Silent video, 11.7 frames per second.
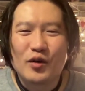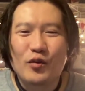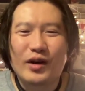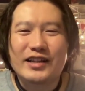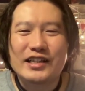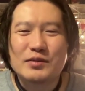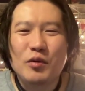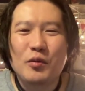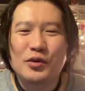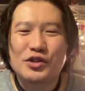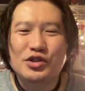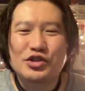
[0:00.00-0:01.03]
私も
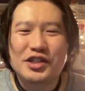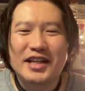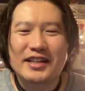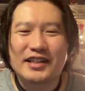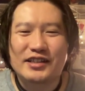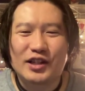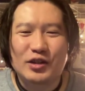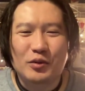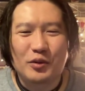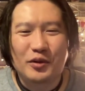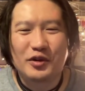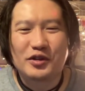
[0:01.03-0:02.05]
募集してたんですけど
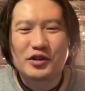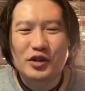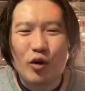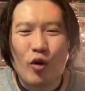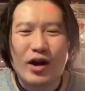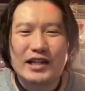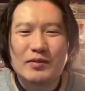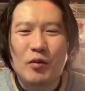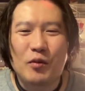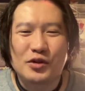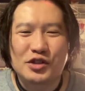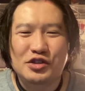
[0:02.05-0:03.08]
も、他にも
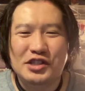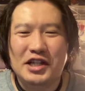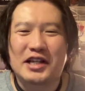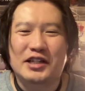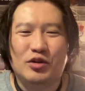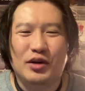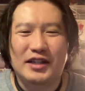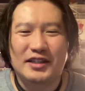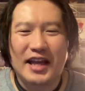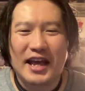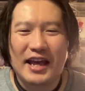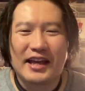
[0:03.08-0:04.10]
募集してた人がい
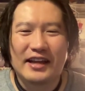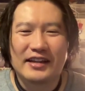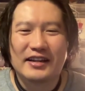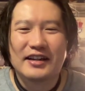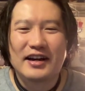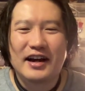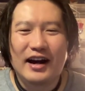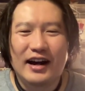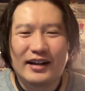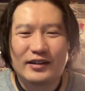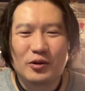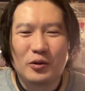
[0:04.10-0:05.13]
て、
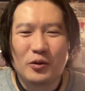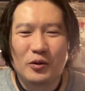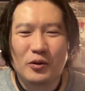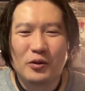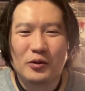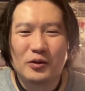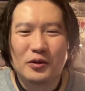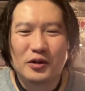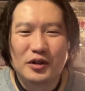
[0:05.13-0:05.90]
あの